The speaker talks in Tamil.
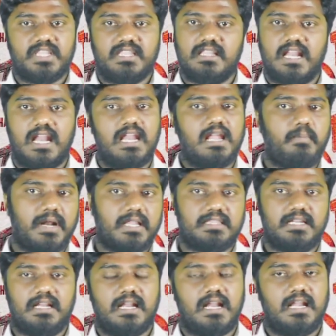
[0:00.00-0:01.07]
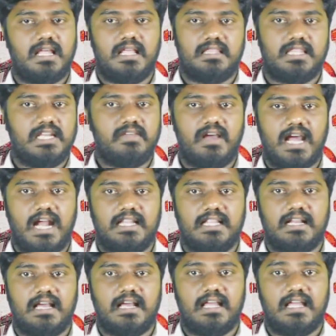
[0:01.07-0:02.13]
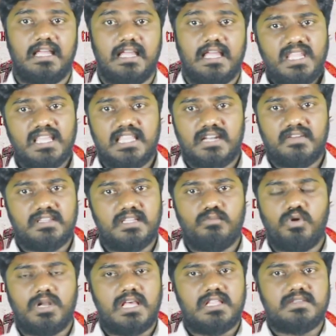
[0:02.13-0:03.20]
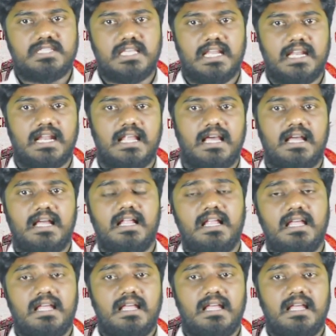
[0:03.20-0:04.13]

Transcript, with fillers: இது நல்ல படத்தில் நல்லா தெளிவாக காட்டியிருக்காங்க இதில் வந்து மூணாவது விஷயம் என்னென்னா